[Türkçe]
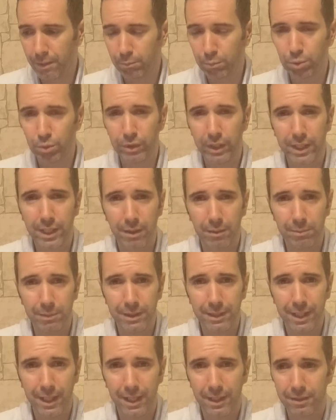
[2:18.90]
Bunun
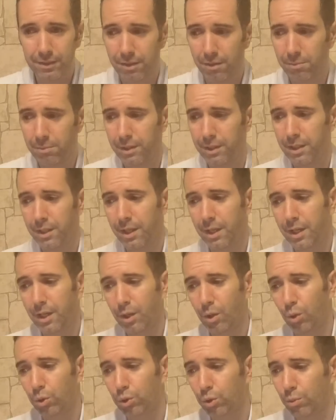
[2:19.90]
akabinde tabi
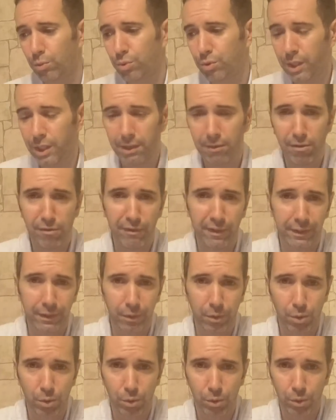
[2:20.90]
otobüste de
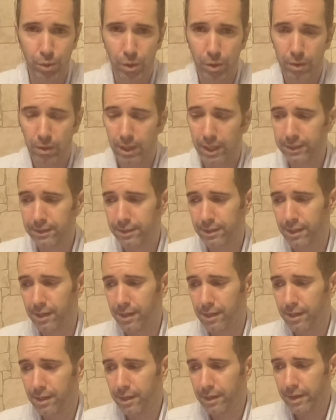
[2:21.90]
vefatlar oluyor.
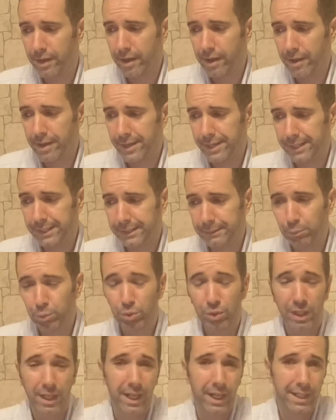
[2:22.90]
Hatta e,
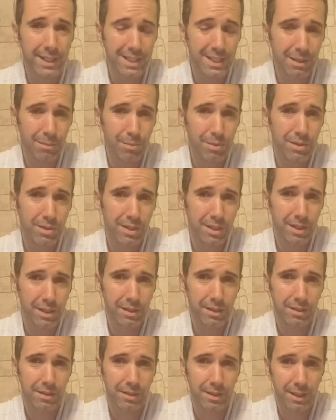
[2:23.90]
mutlaka
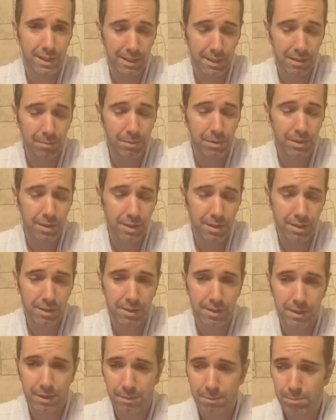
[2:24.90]
izlemişsiniz,
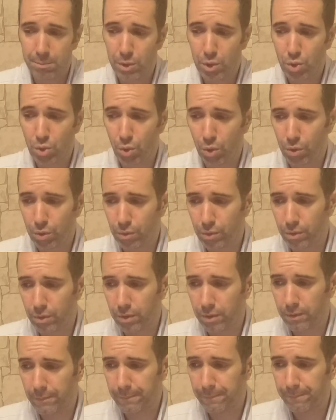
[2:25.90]
izlemişsinizdir. Birçok
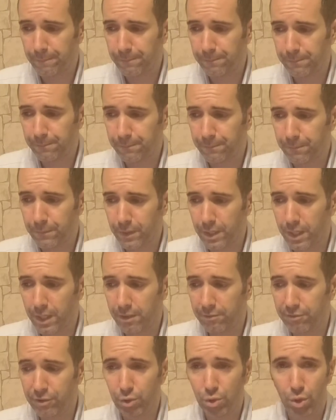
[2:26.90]
e,
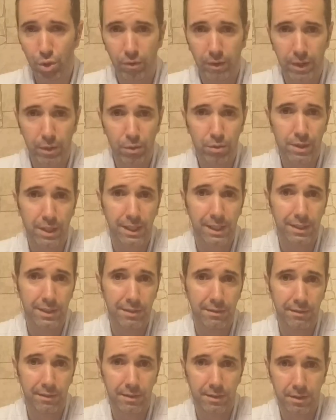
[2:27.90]
video var. Özellikle
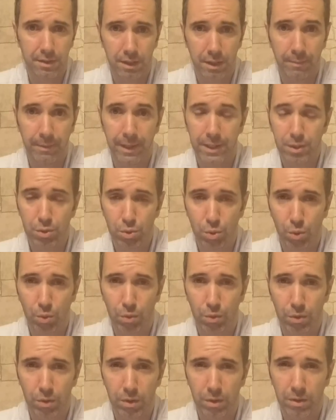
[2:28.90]
Twitter'da ben çok
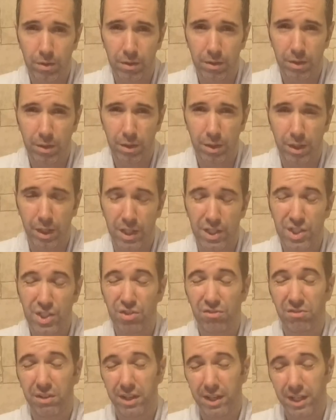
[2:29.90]
e,
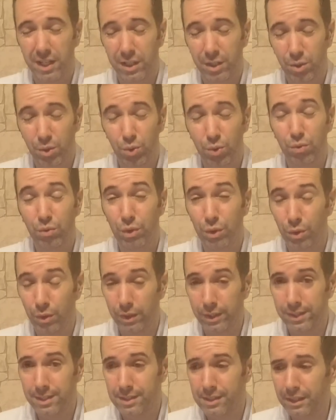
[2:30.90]
acı ve kötü
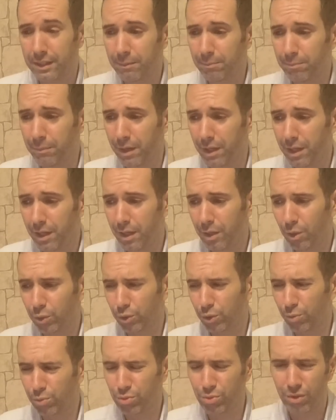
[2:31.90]
videolar izledim.
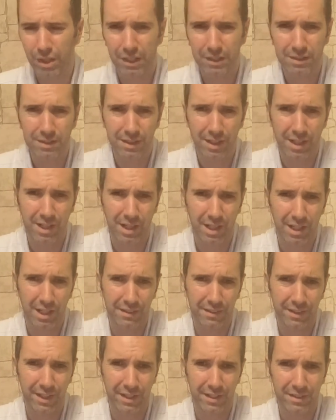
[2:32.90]
Otobüsün altında
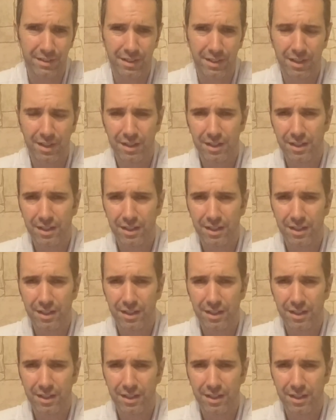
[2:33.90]
kalanlar,